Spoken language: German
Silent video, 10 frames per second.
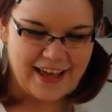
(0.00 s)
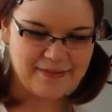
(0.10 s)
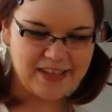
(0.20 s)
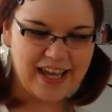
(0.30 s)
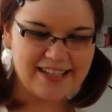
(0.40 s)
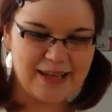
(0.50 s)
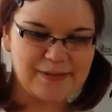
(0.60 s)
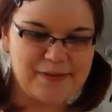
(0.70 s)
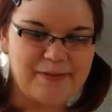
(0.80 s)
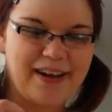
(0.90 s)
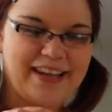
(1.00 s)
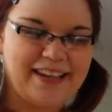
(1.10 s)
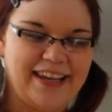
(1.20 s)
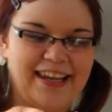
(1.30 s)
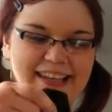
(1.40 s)
ähm, zuerst habe ich mir mal
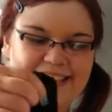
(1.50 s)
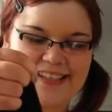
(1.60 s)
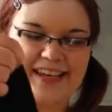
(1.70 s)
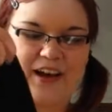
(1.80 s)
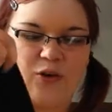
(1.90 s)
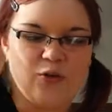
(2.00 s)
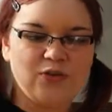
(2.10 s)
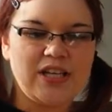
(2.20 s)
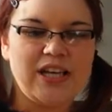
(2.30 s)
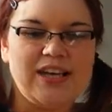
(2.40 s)
eine Leggings gekauft,